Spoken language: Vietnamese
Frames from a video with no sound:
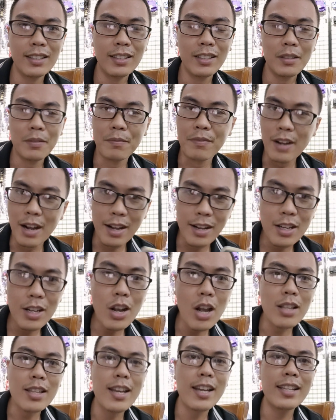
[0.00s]
vẫn
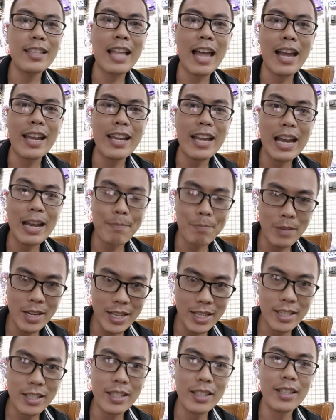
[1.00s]
có thể tải app
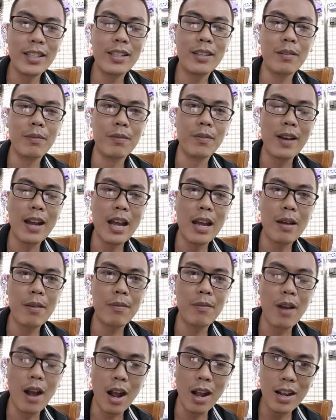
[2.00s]
này và
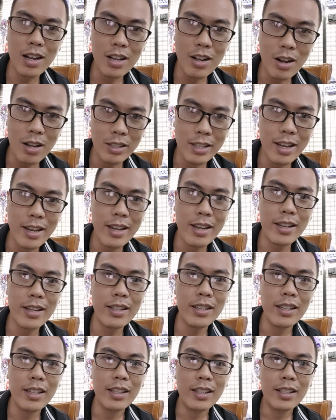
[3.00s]
vẫn có thể
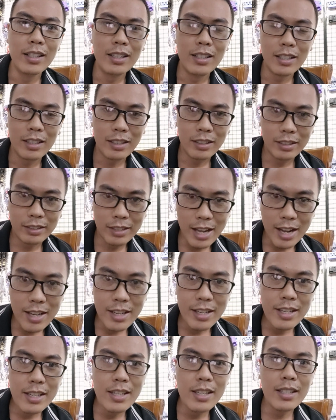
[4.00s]
đăng
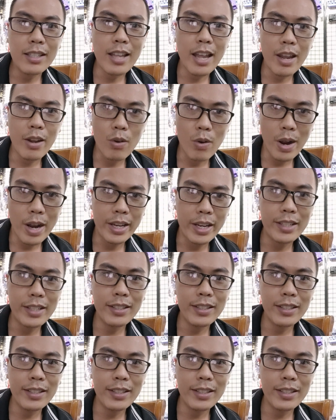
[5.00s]
ký tài khoản